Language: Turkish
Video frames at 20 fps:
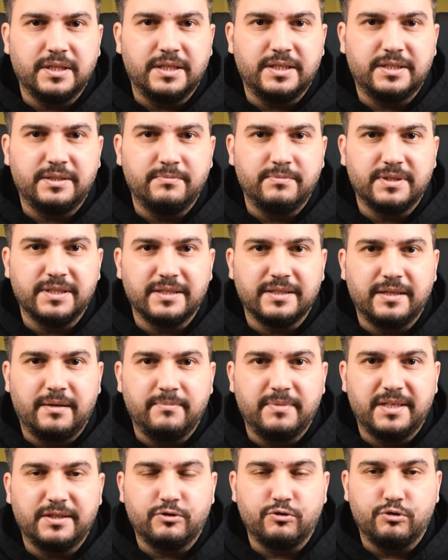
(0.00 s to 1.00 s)
geçtiğimiz
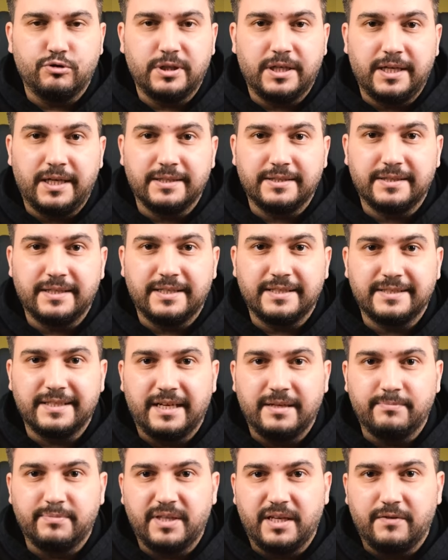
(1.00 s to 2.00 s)
yıldan beri köşeli hatlara
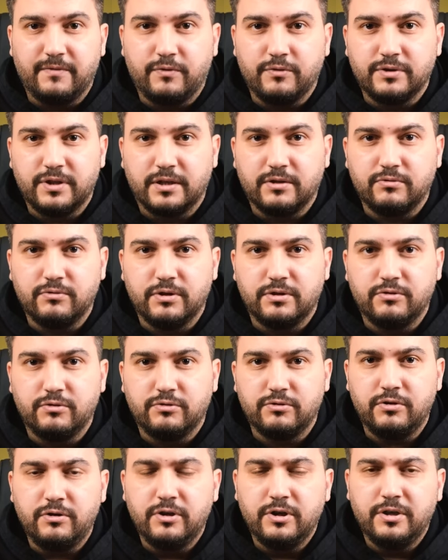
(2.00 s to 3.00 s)
sahip telefonlar
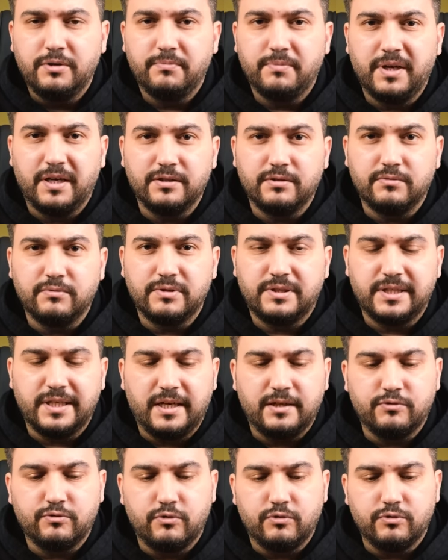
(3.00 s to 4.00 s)
kullanıyordu. Bir anda bu
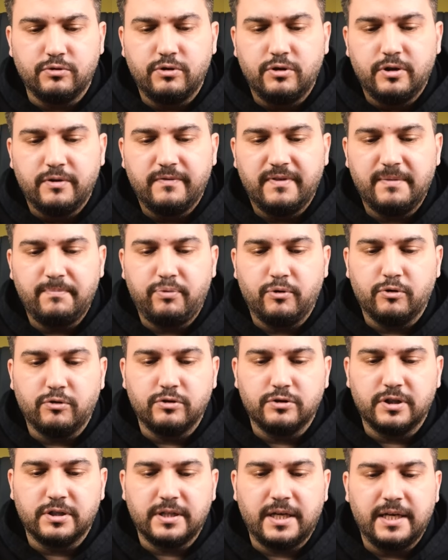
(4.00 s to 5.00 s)
trend oldu ve
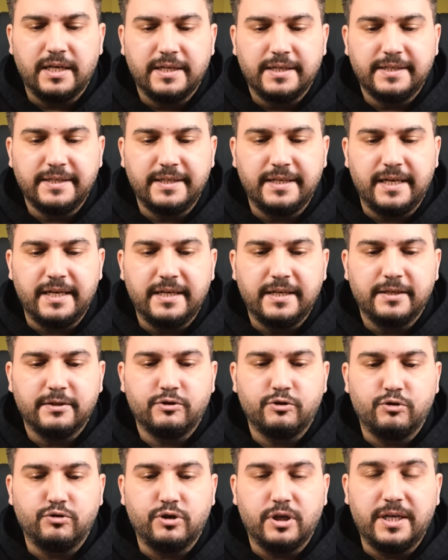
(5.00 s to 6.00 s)
Poco'da da yine
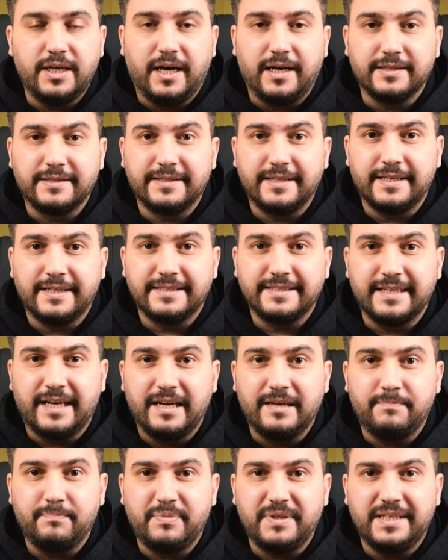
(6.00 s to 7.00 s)
köşeli hatlara
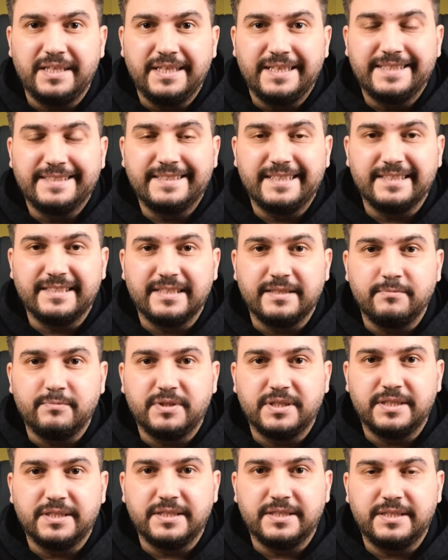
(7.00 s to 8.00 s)
sahip bir tasarım
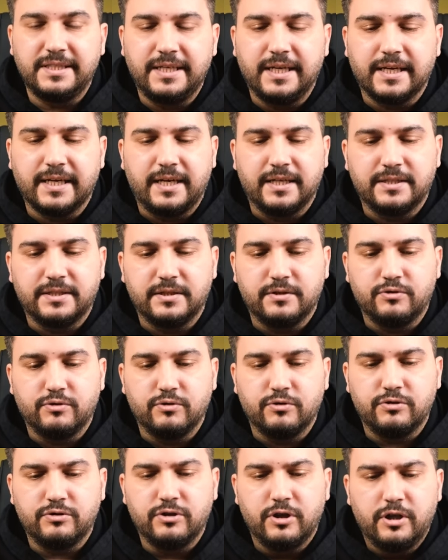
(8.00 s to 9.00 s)
çizgisiyle
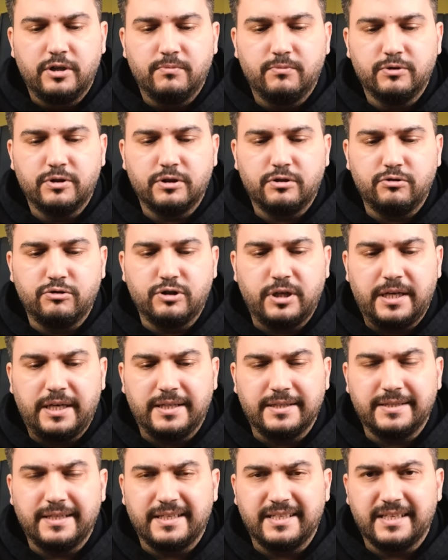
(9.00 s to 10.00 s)
karşılaşıyoruz. Burada köşeli
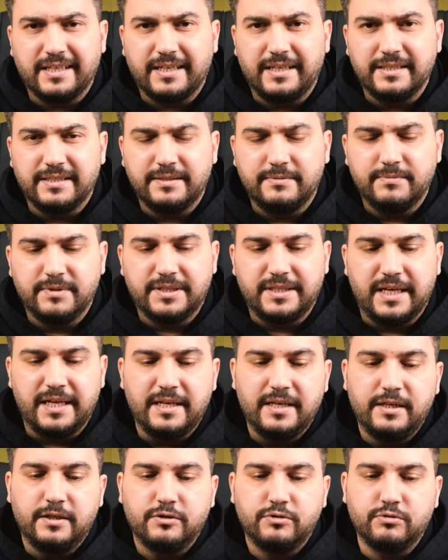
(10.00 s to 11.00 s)
hatlardan kastımız
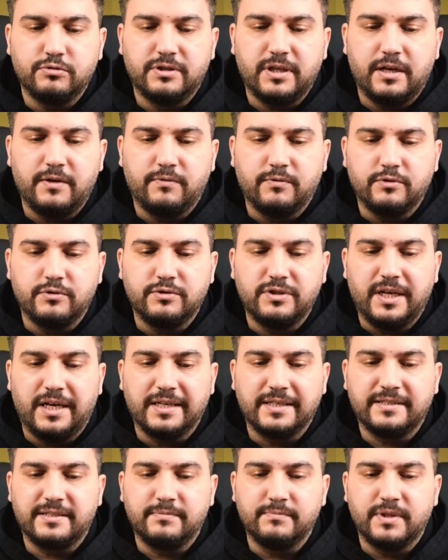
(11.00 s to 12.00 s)
ne? Şu telefonun
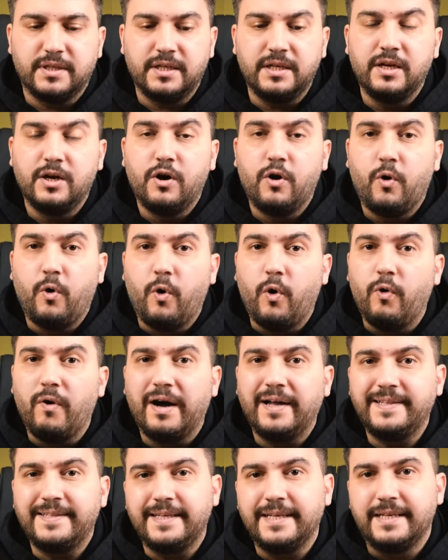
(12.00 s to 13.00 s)
yan kısımları
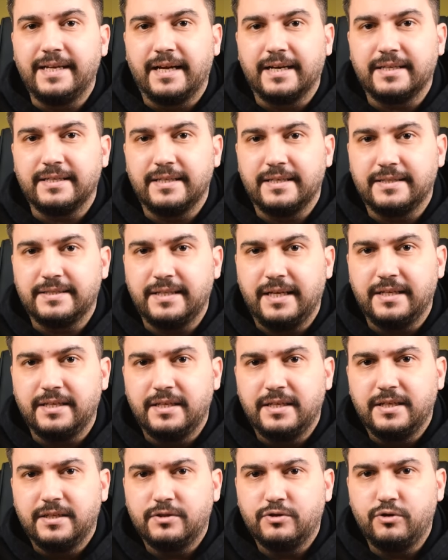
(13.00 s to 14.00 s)
oval değil arkadaşlar.
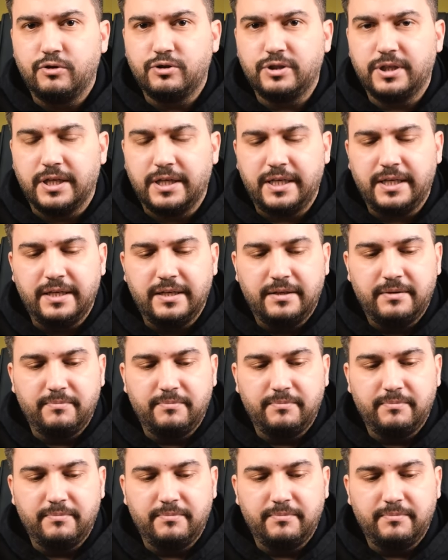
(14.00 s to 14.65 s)
Köşeli